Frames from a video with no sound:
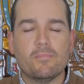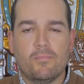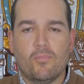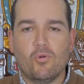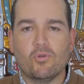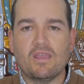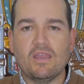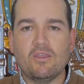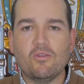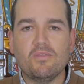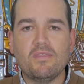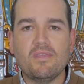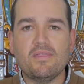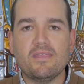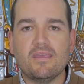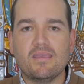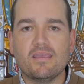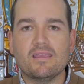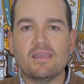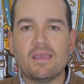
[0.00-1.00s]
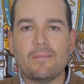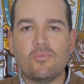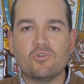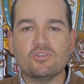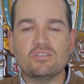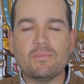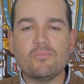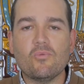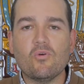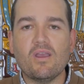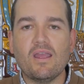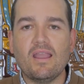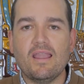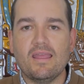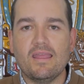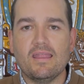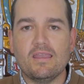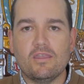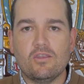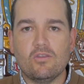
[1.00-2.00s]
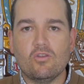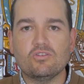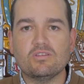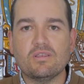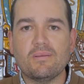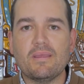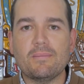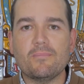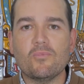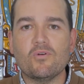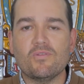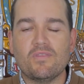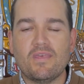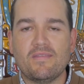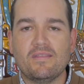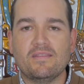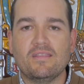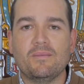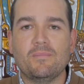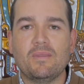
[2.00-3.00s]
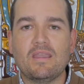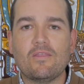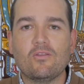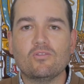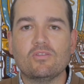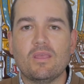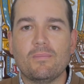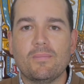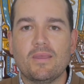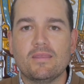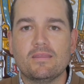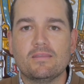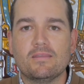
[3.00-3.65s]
porque nos dicen que por ser mujeres no sabemos de determinados temas.